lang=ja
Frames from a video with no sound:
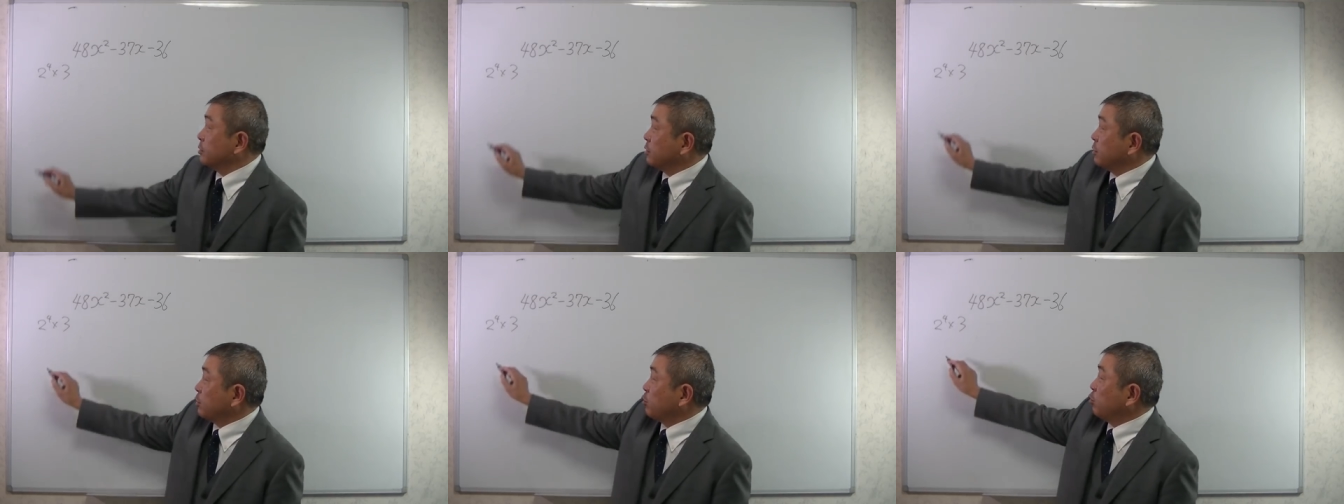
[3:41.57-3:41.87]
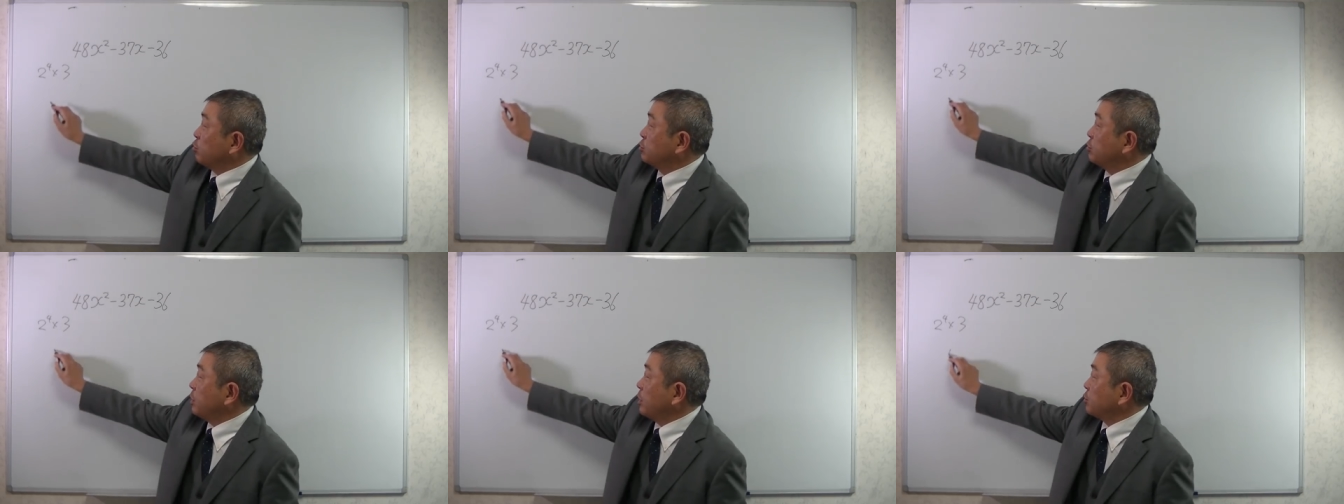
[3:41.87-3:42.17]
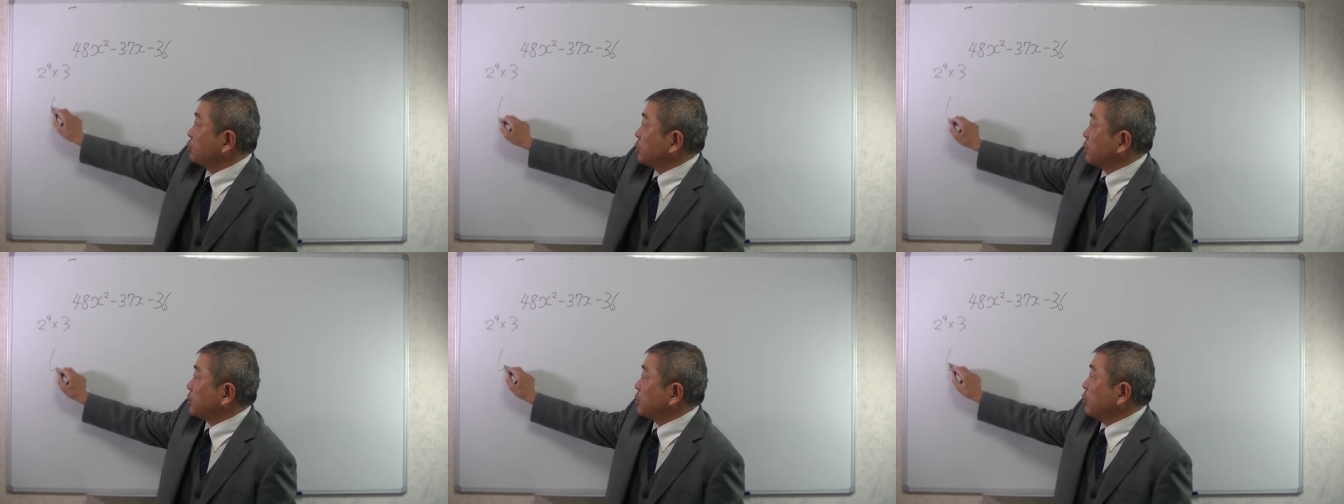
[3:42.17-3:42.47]
だから6
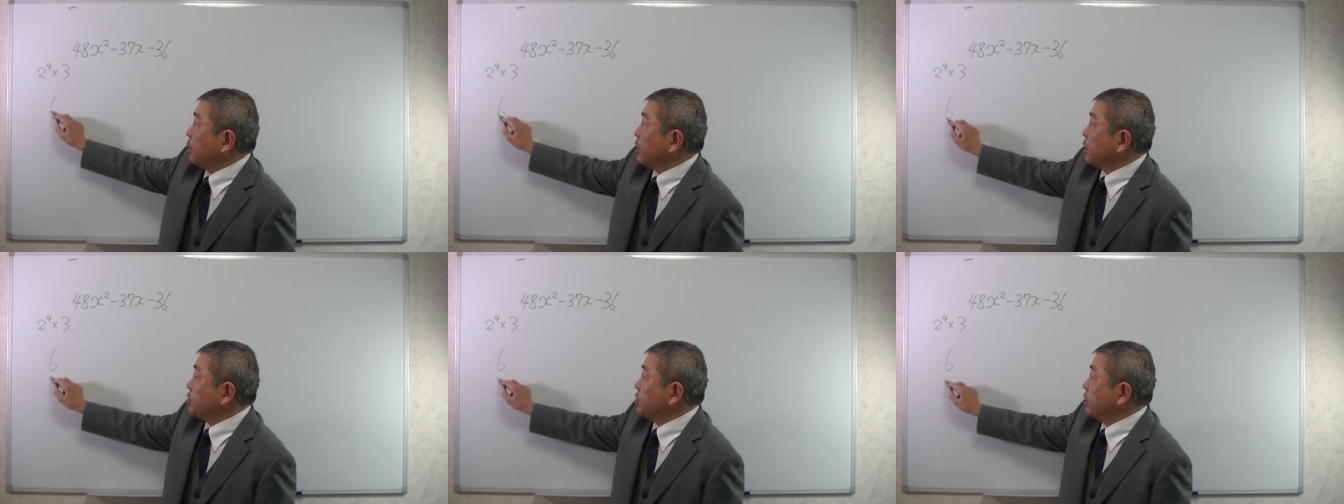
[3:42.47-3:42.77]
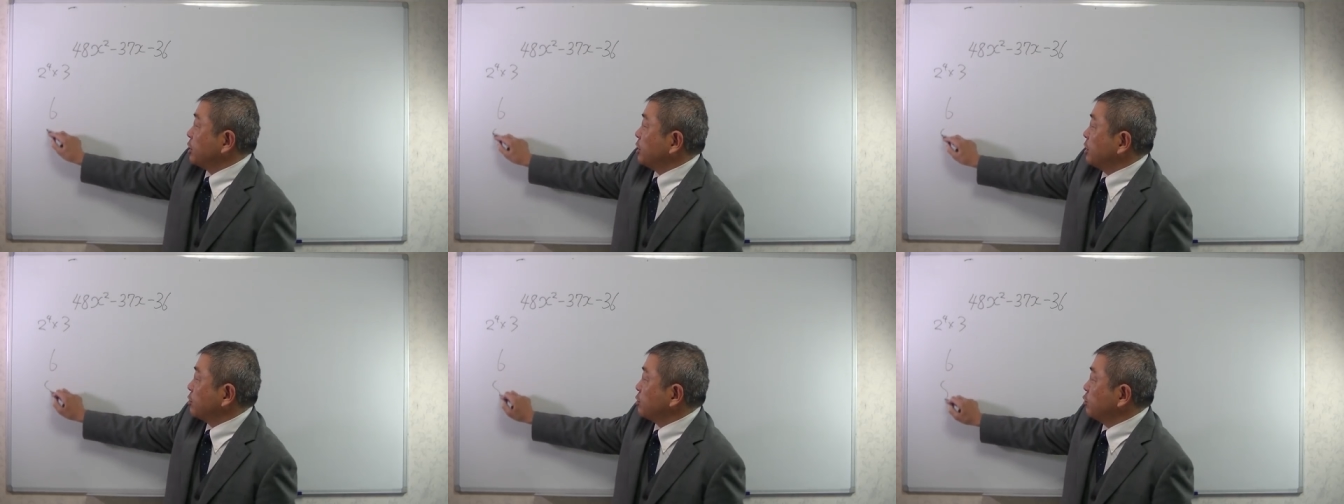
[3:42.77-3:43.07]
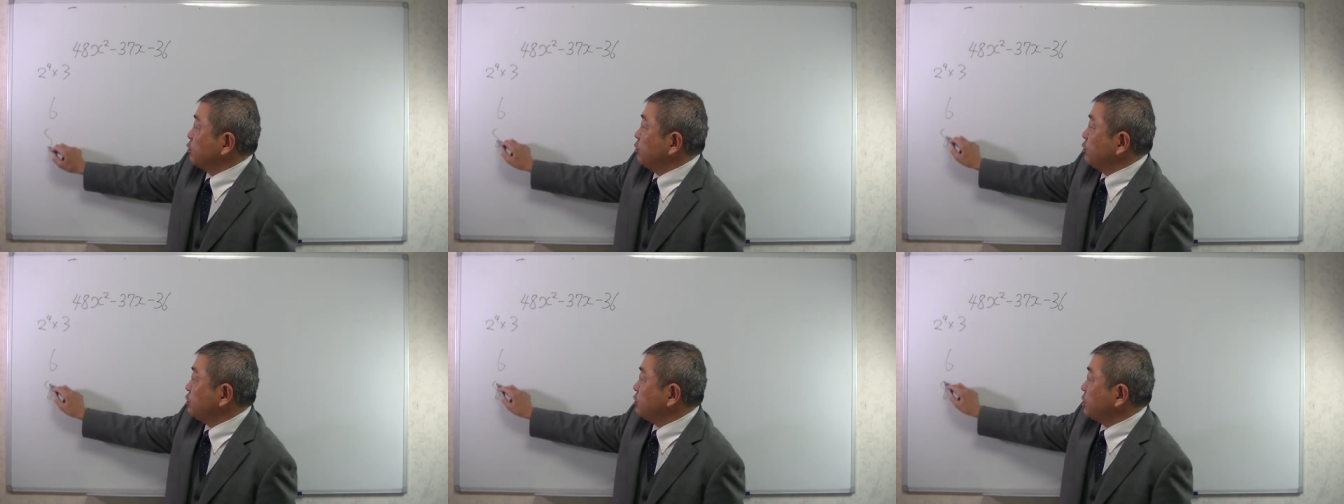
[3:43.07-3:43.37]
波とかって分けちゃいけないと
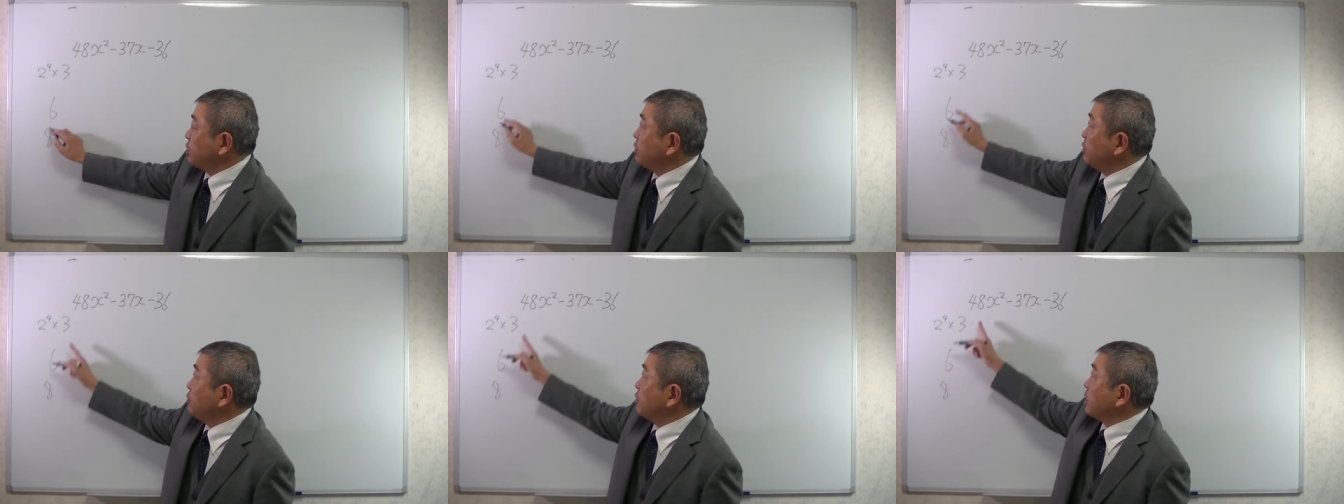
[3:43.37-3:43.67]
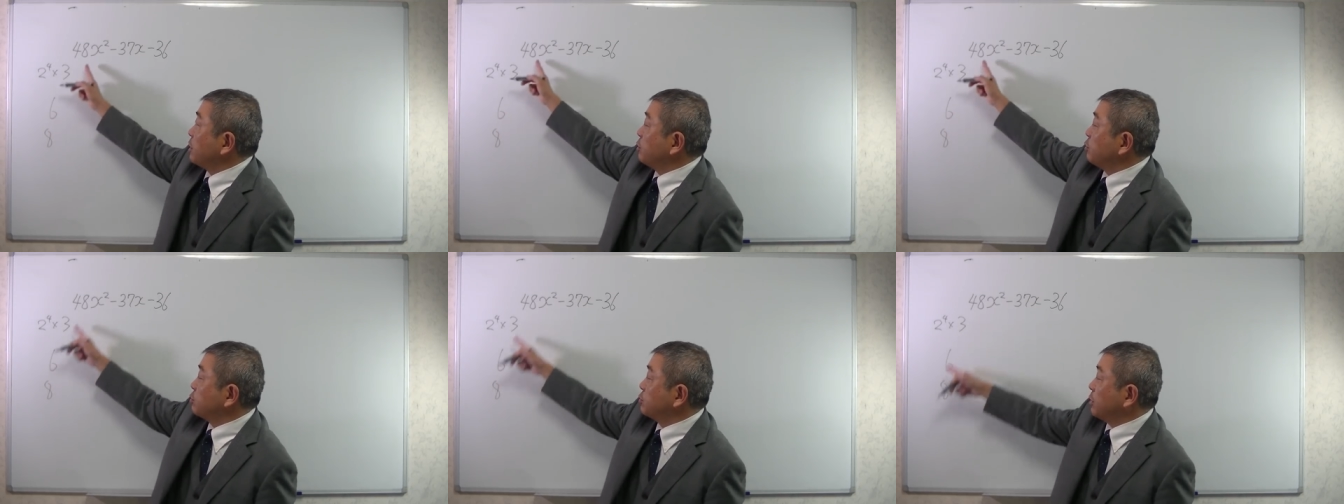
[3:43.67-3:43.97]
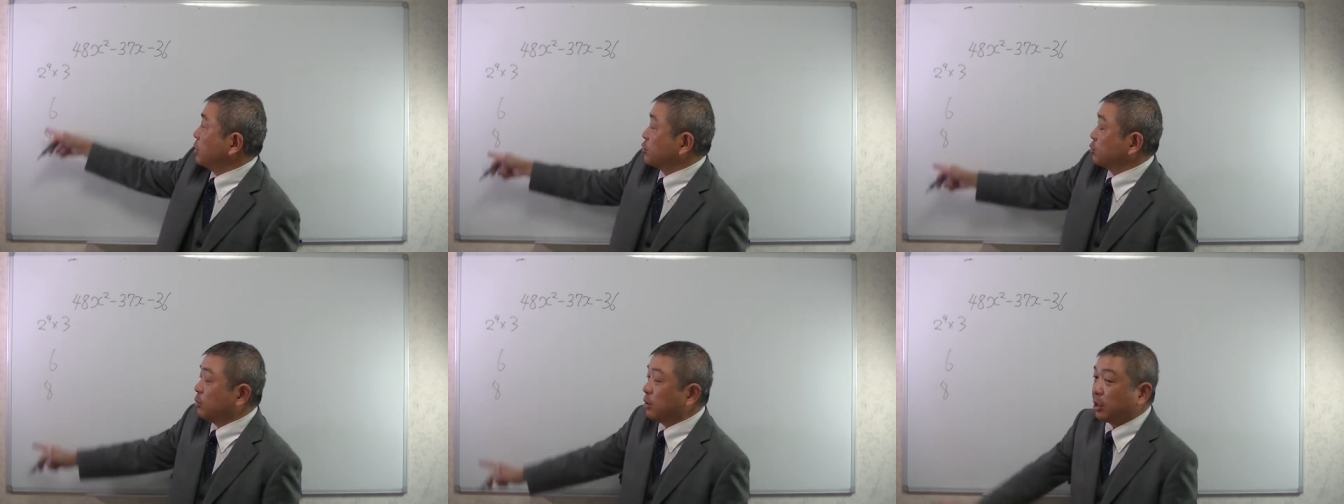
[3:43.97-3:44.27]
48見たら6
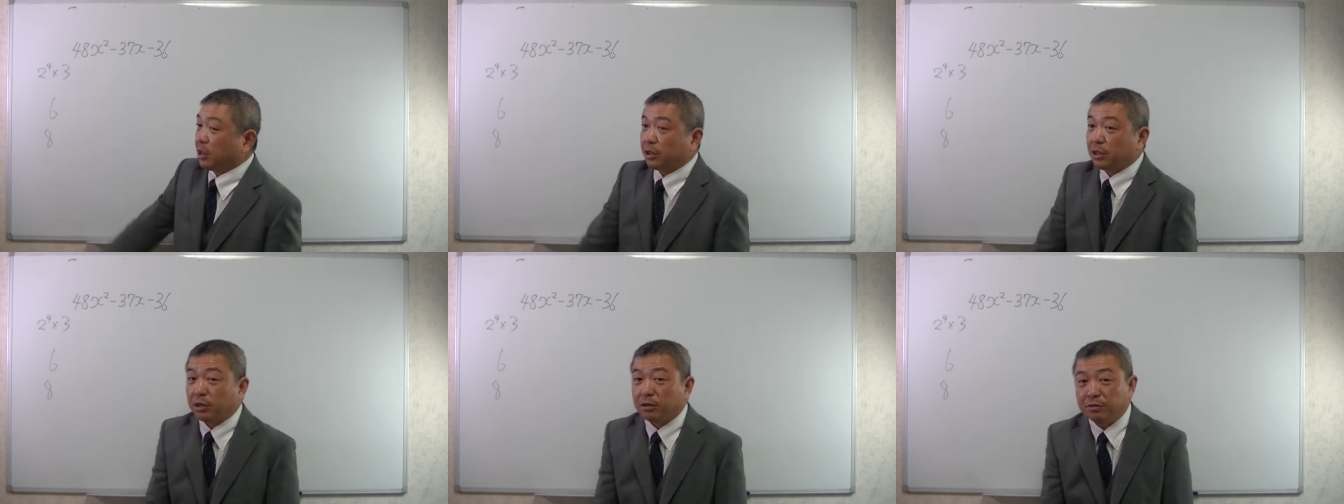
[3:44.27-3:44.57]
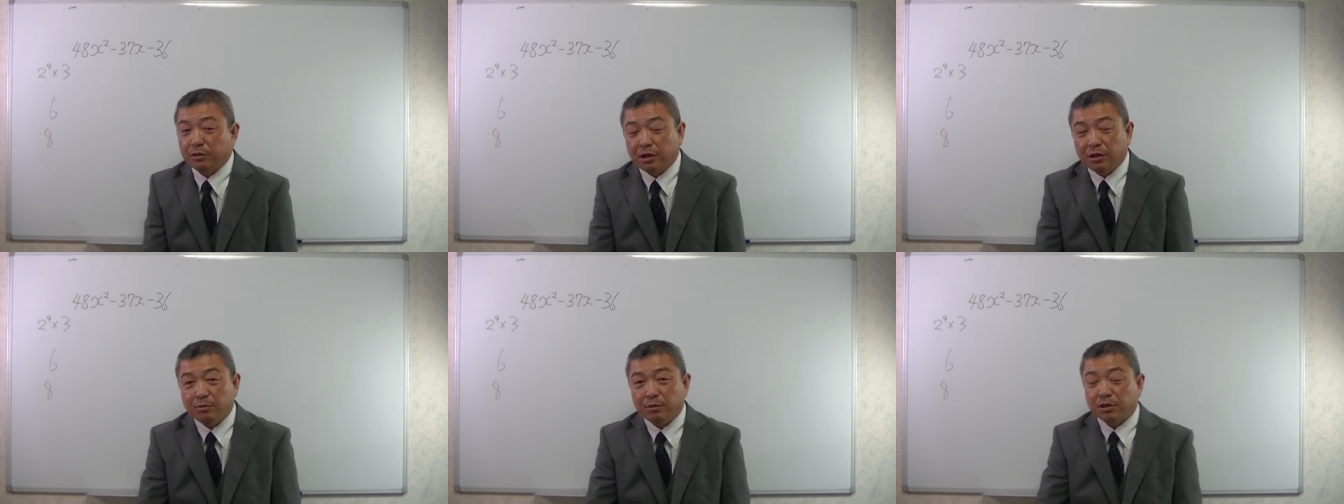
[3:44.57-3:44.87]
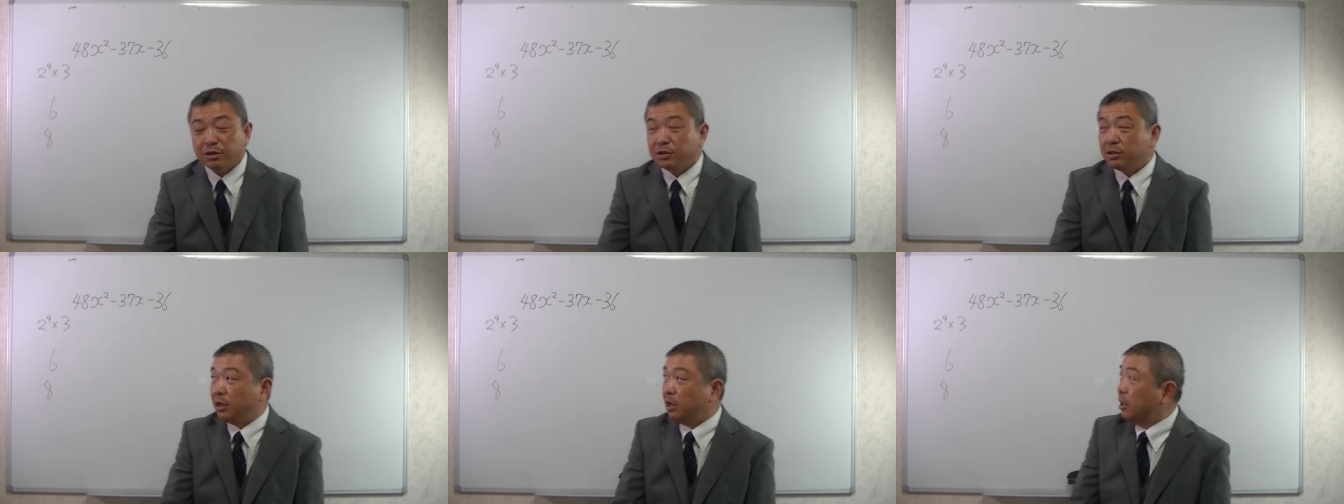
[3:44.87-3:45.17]
波と分けたくなりま
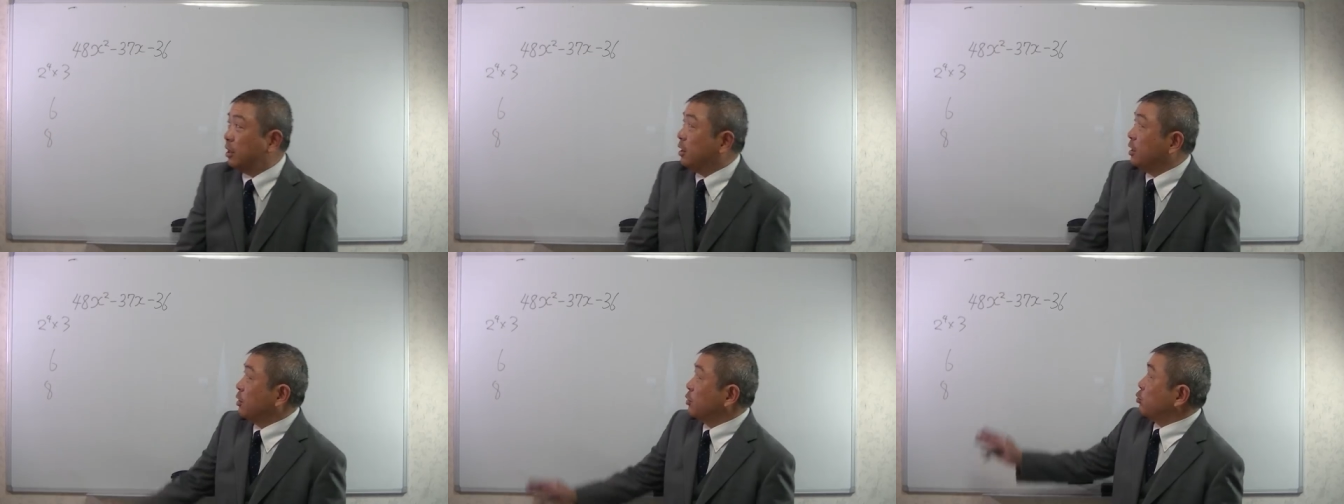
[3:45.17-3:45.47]
すが